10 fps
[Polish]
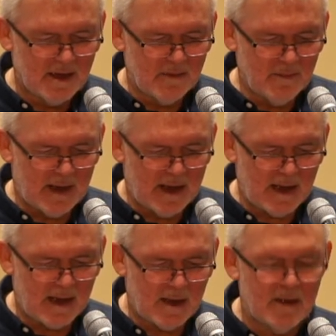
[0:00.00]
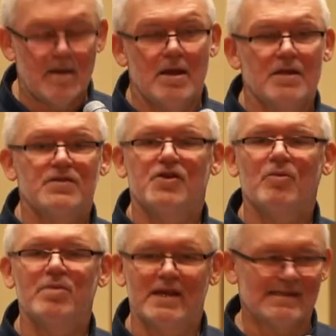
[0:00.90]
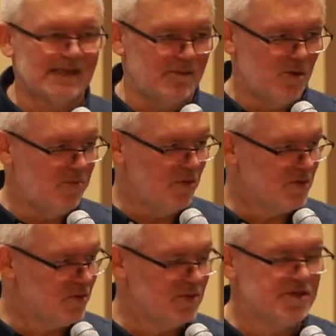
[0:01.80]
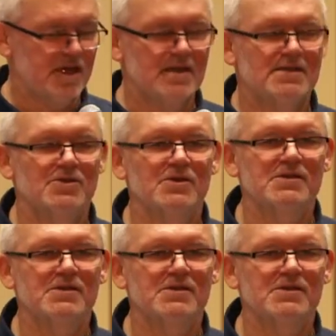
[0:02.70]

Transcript: ma dobre samopoczucie co do